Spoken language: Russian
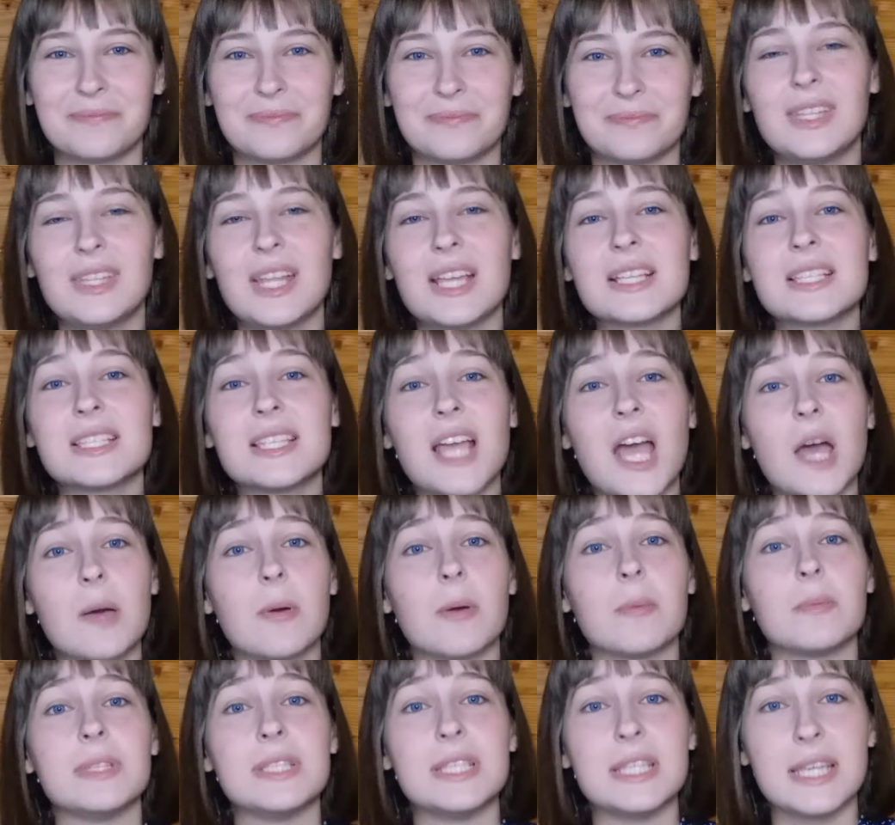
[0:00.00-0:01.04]
На
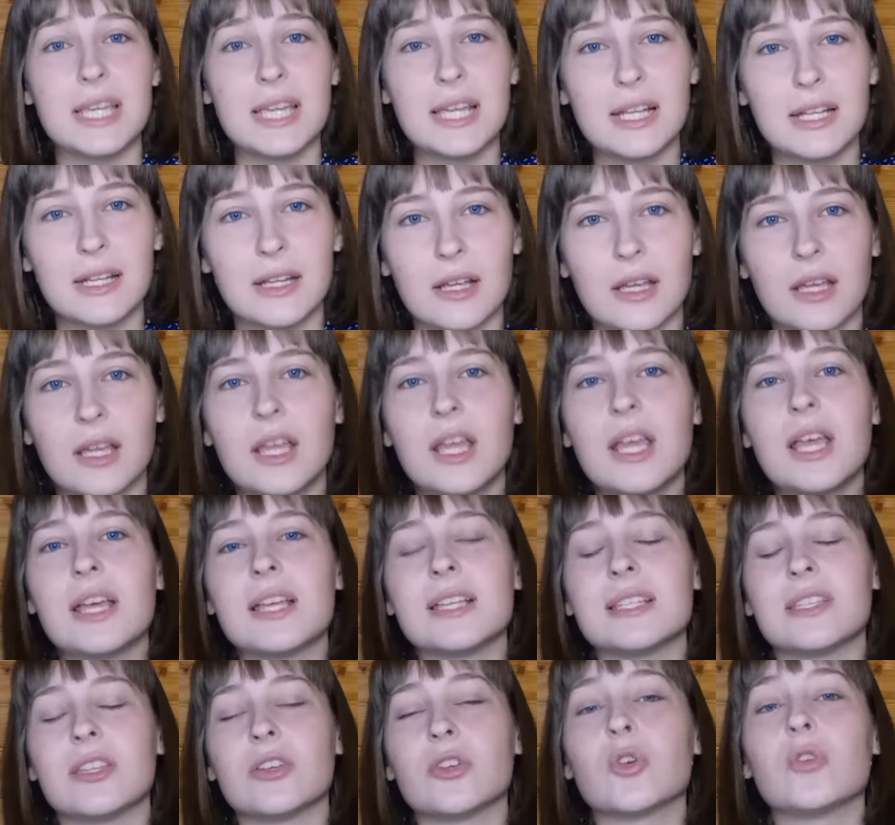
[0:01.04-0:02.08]
самом деле
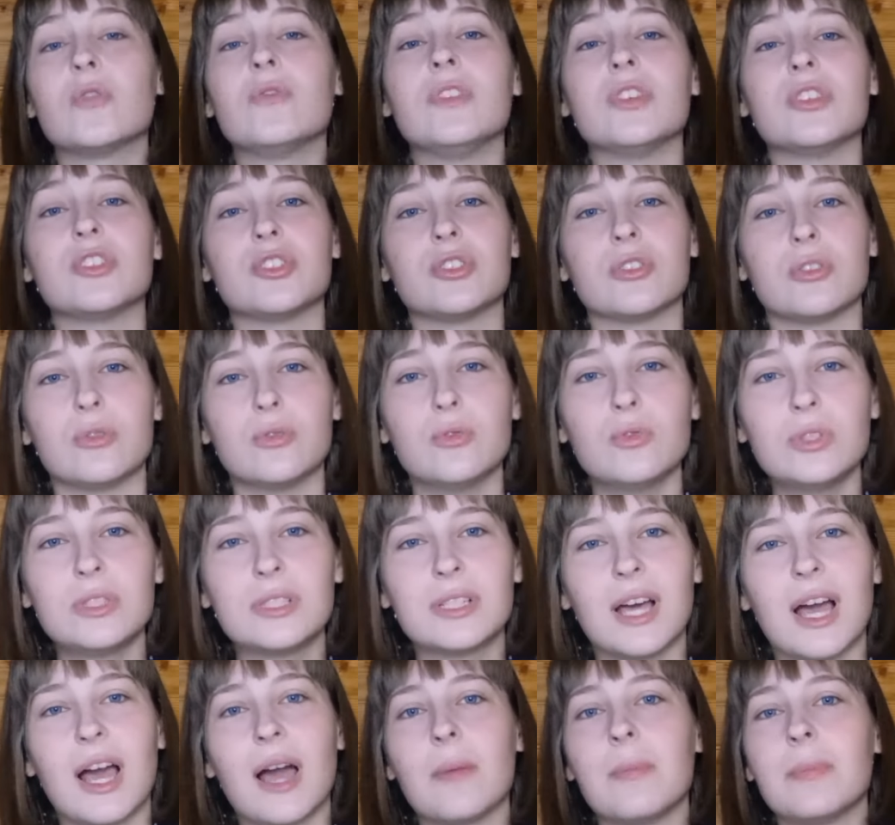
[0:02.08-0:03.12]
здоровье
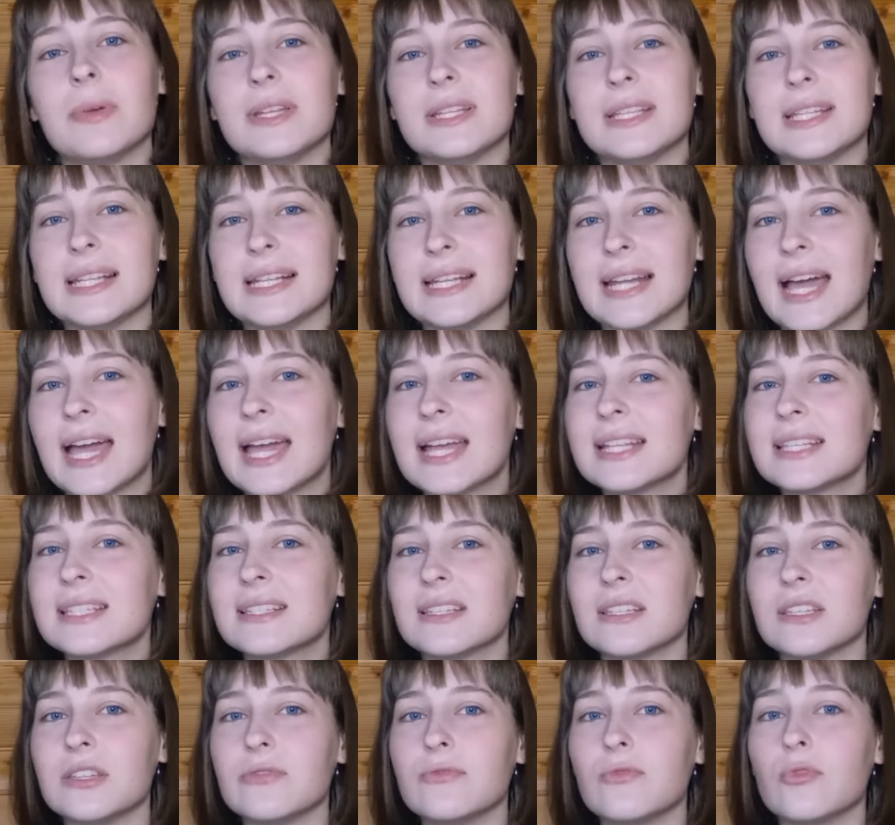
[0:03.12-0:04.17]
желудка
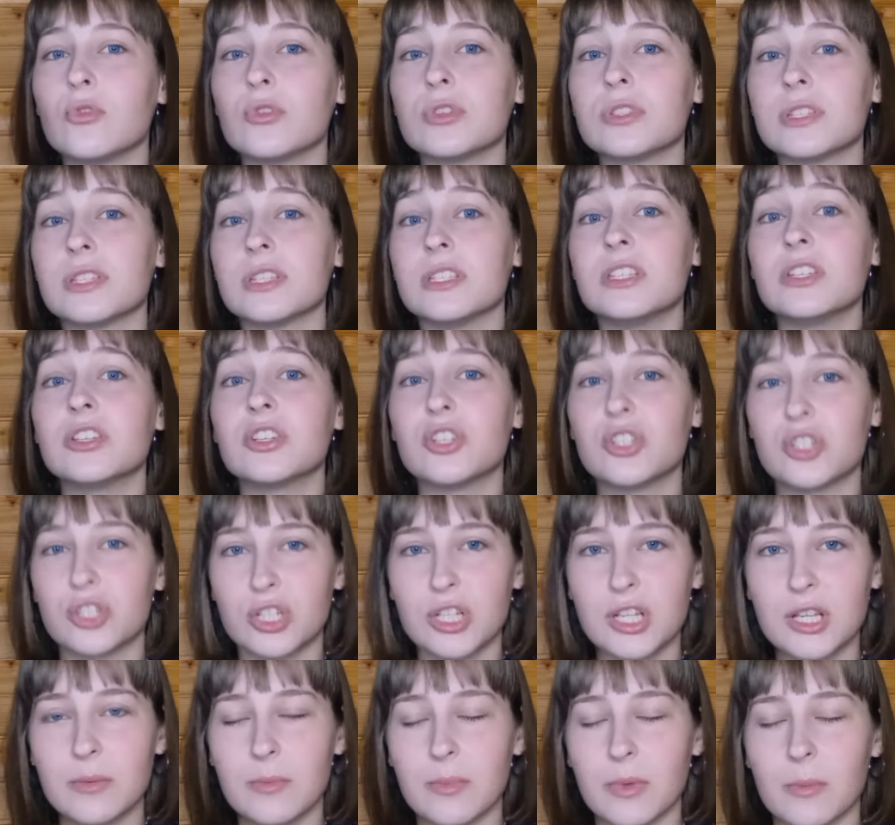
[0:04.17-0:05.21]
определяется его
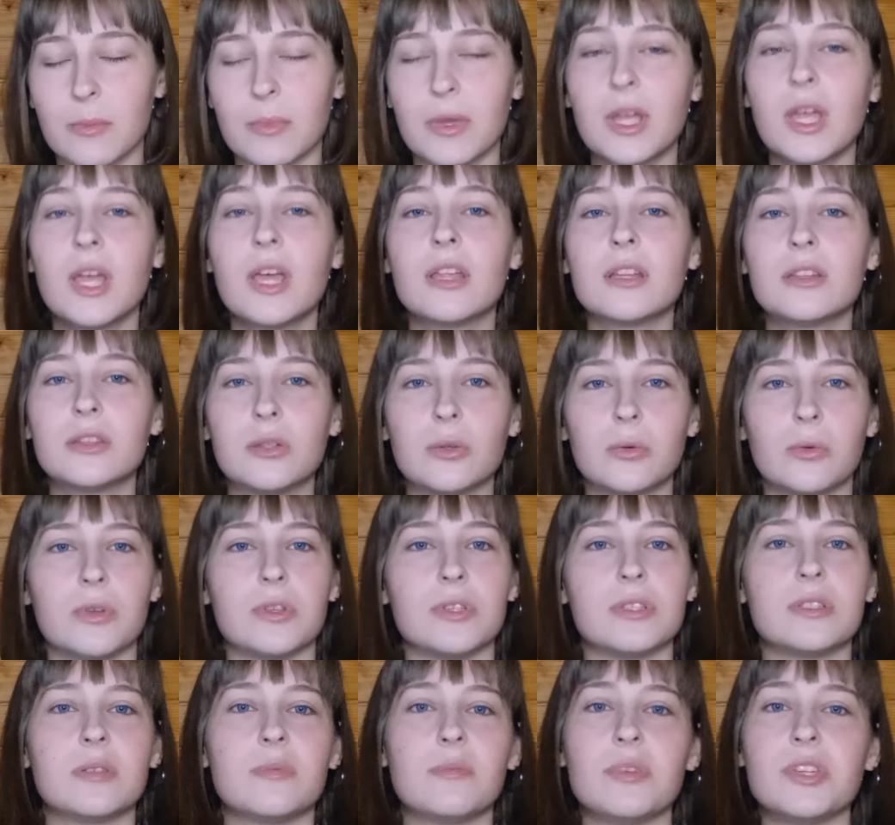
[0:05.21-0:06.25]
содержимым, то
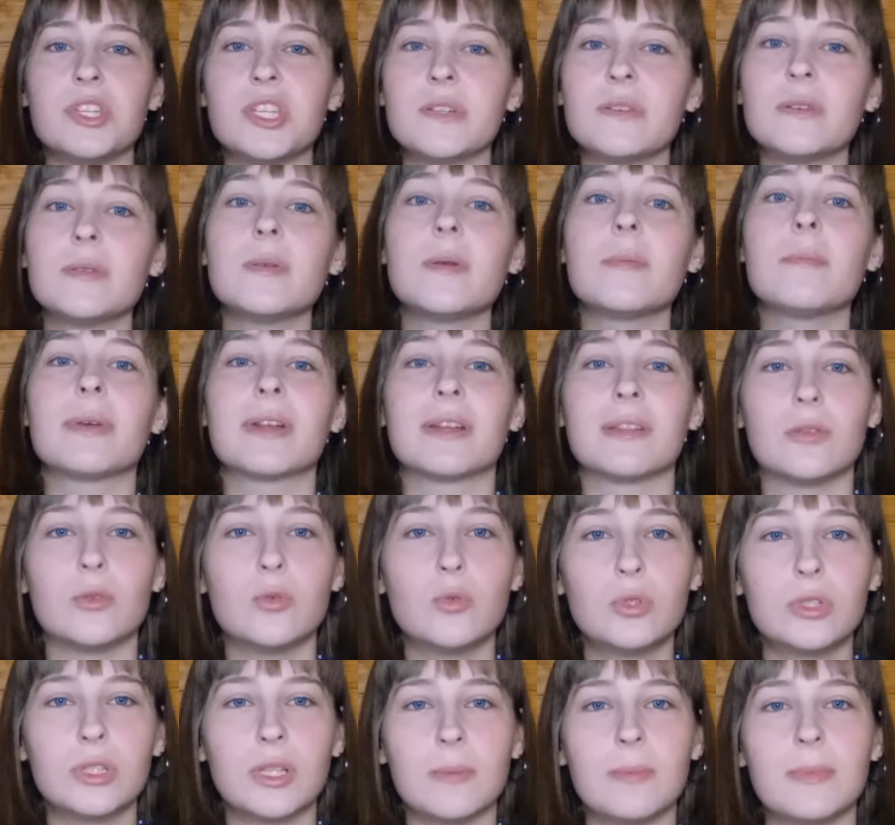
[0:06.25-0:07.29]
есть пищевыми
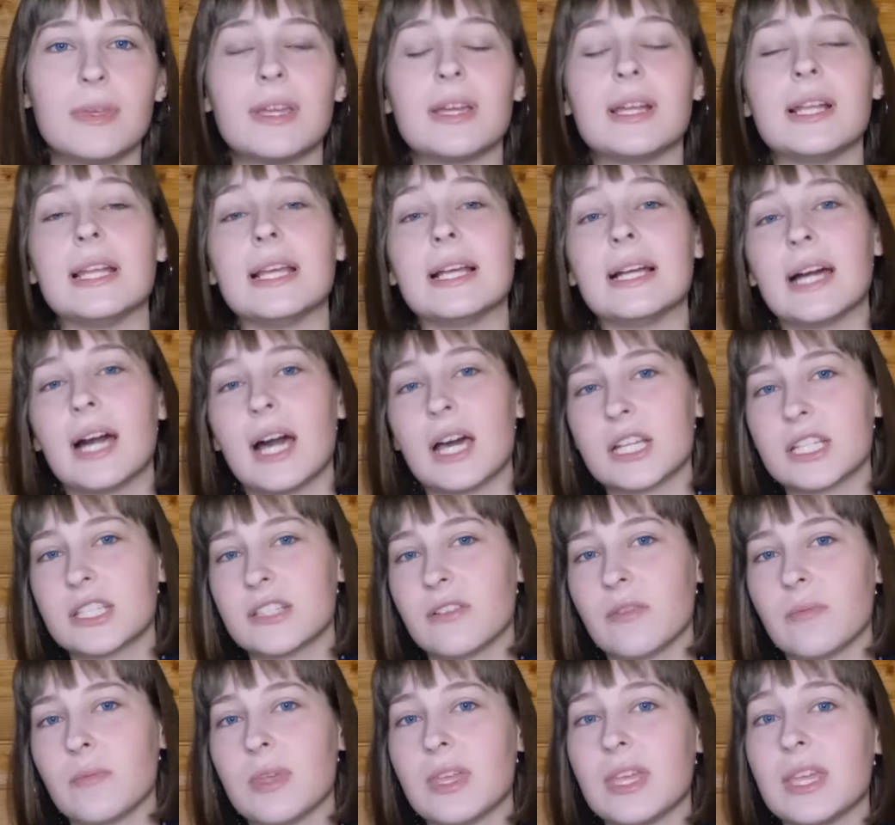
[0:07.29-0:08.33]
продуктами,
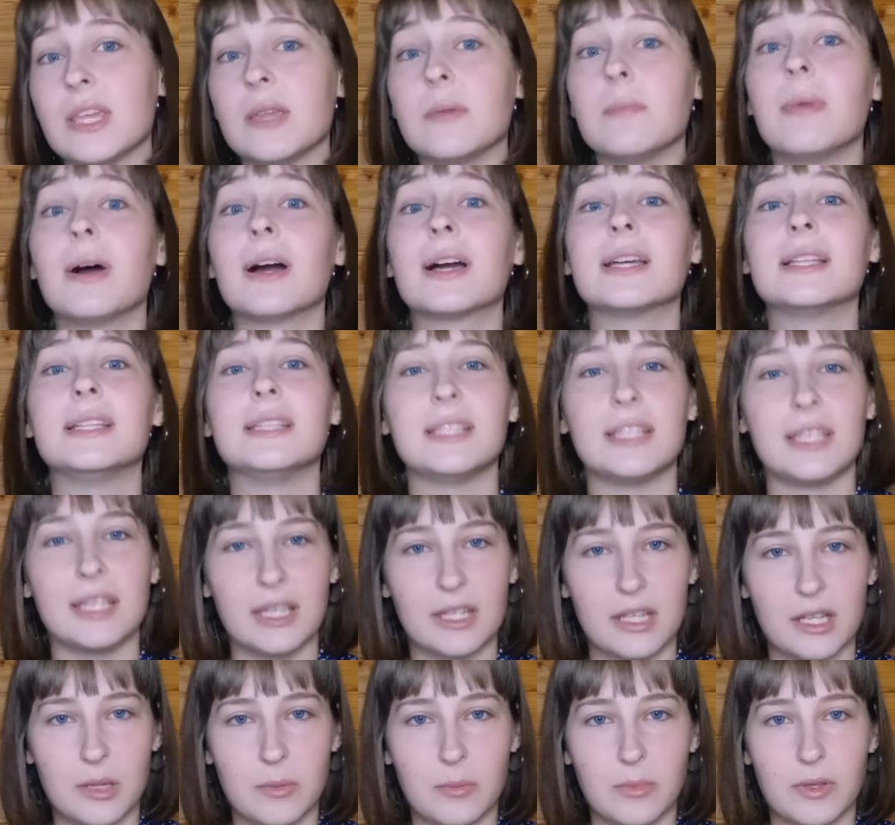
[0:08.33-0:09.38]
лекарствами и
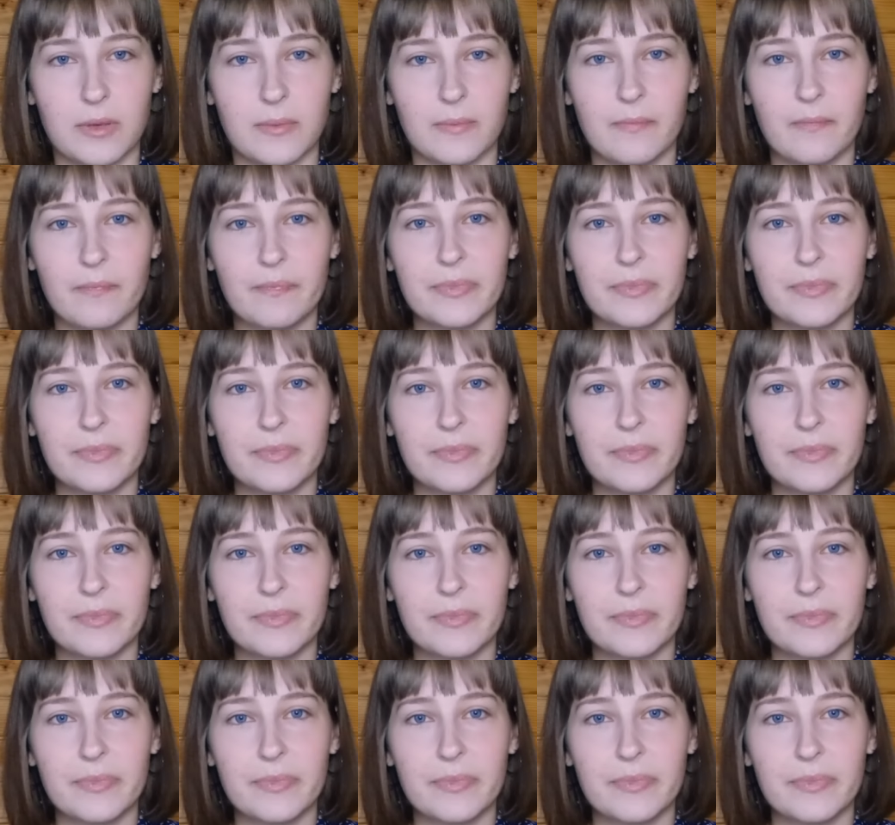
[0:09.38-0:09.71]
бактериями.